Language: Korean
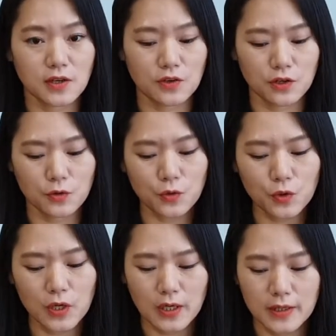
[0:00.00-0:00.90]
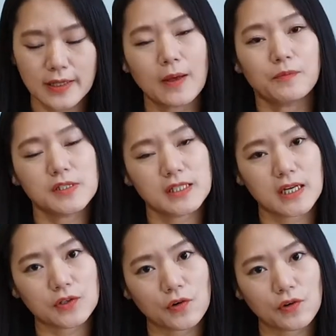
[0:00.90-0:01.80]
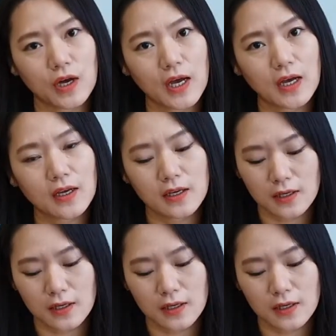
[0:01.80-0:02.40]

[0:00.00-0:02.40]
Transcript: 그리고 답지라던가